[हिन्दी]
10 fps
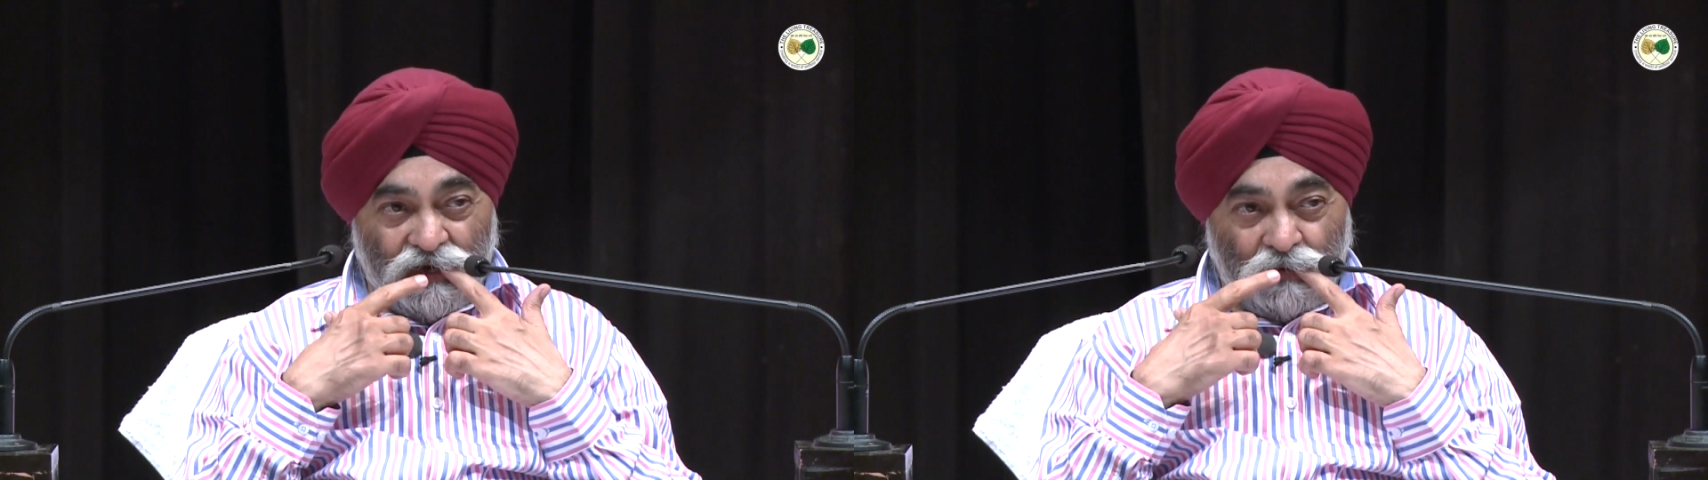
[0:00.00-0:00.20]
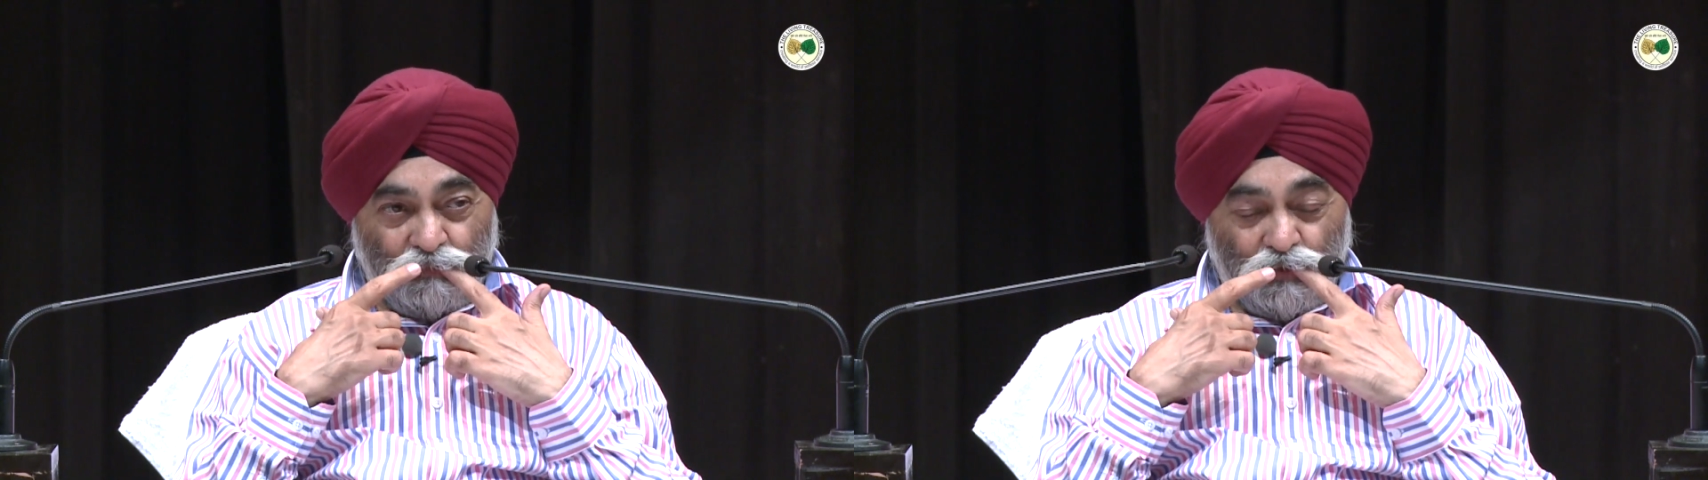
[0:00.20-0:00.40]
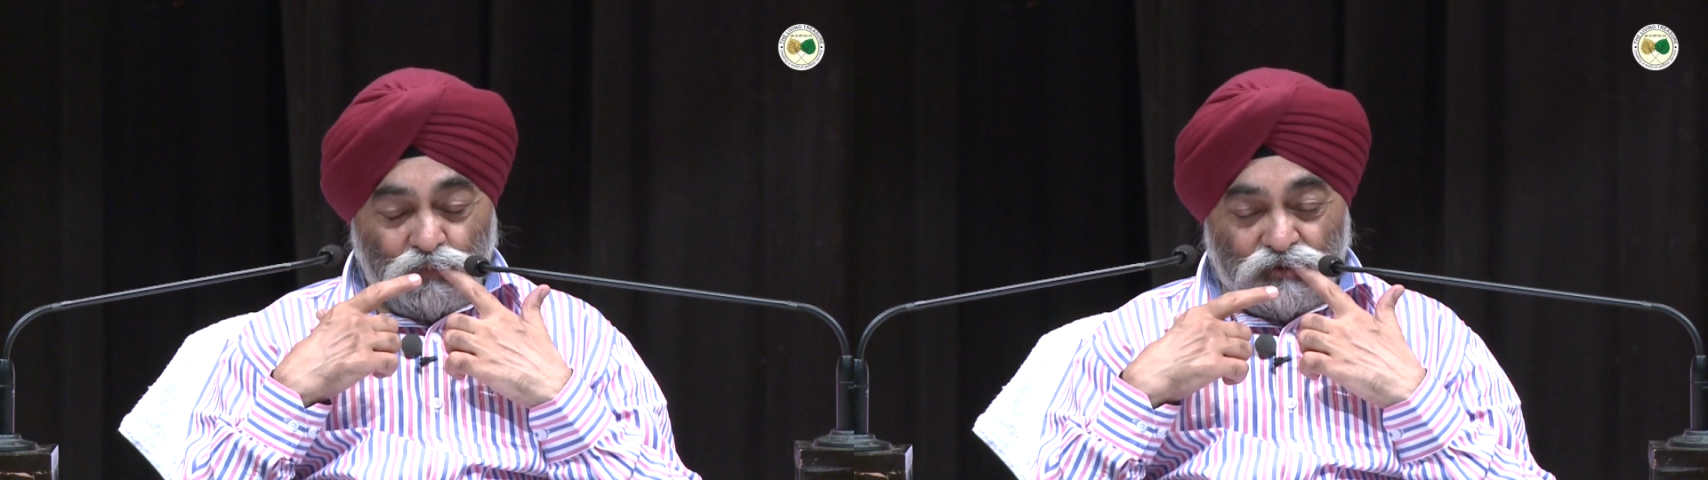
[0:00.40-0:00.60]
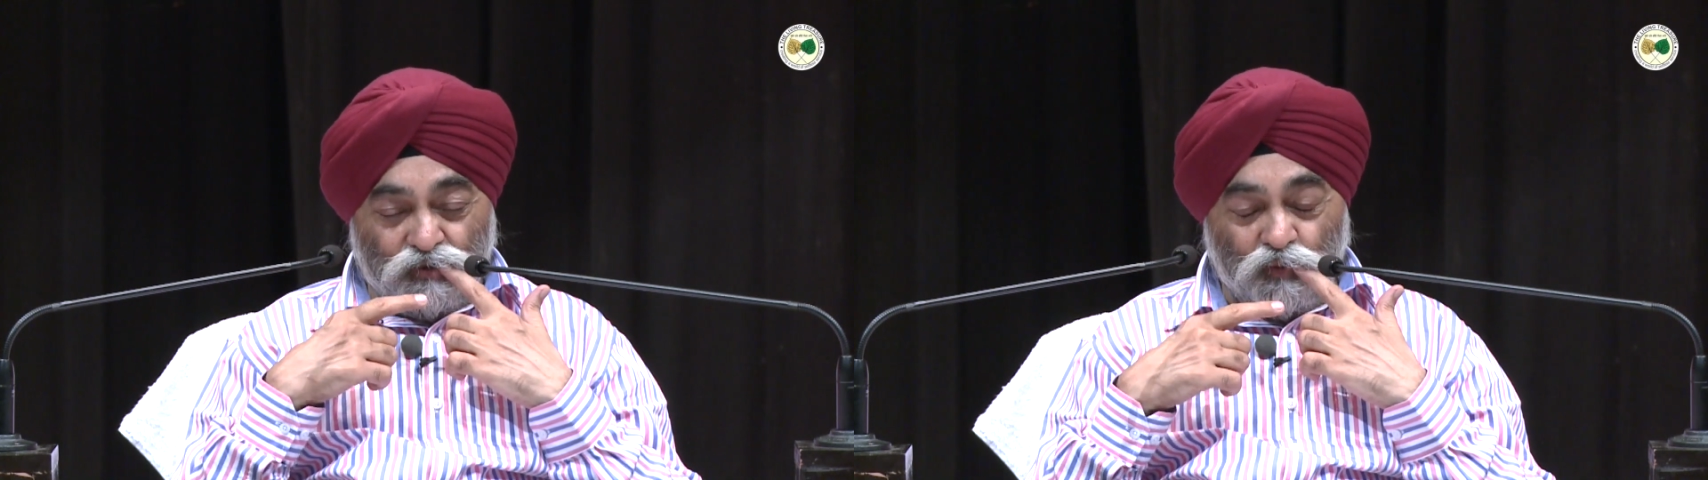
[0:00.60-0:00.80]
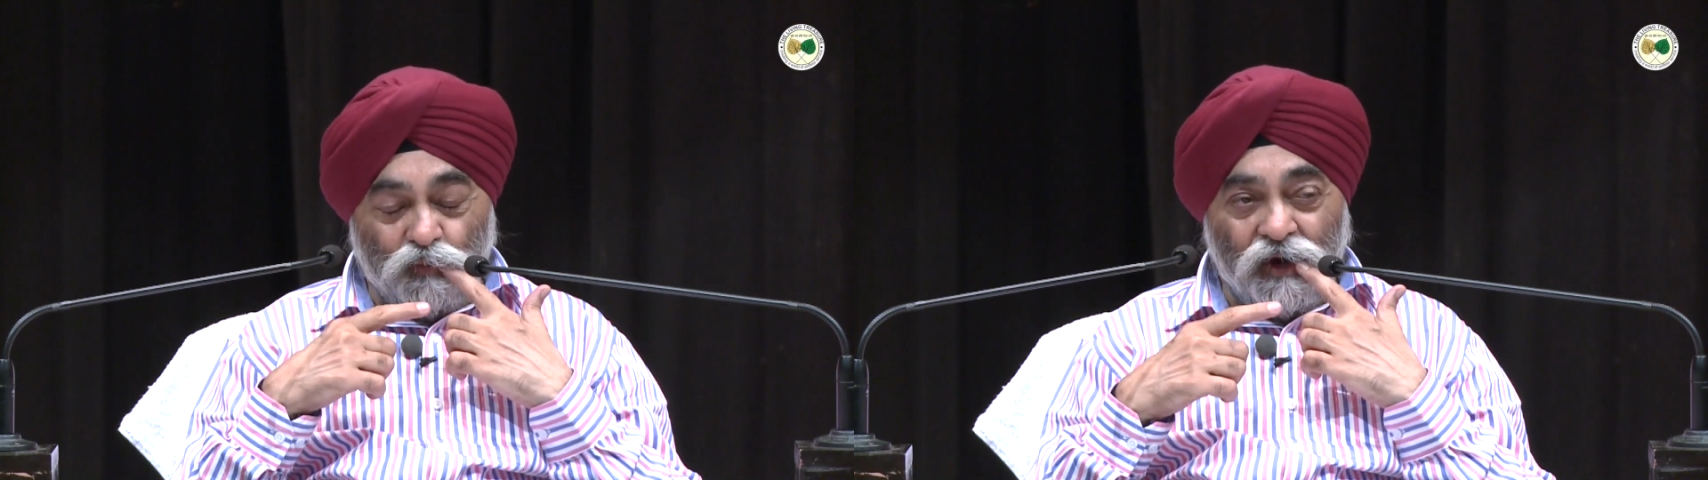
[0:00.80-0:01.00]
अब तुम
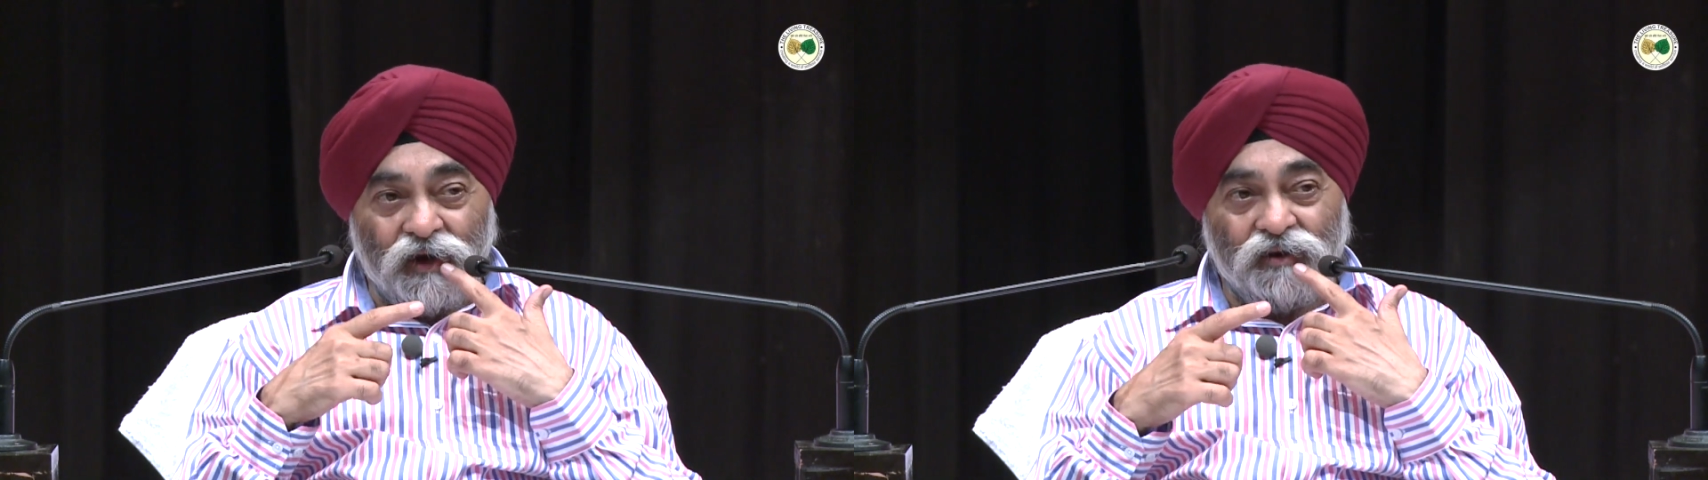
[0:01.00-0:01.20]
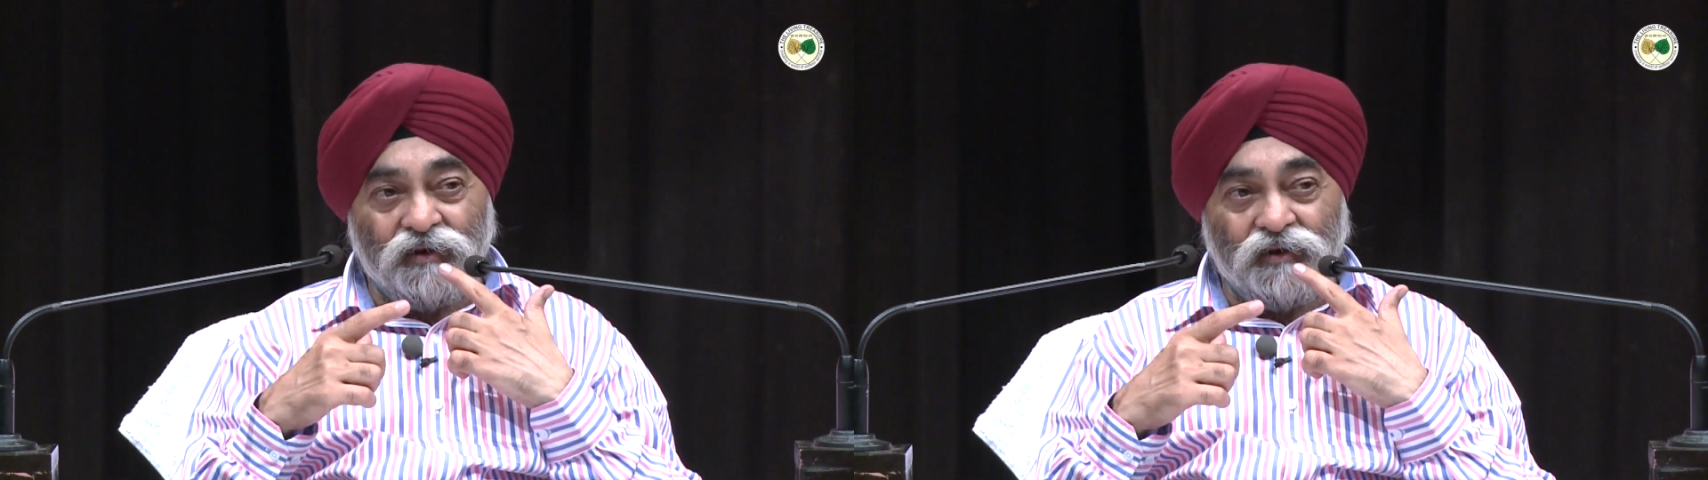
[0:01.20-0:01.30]
इसको बाहर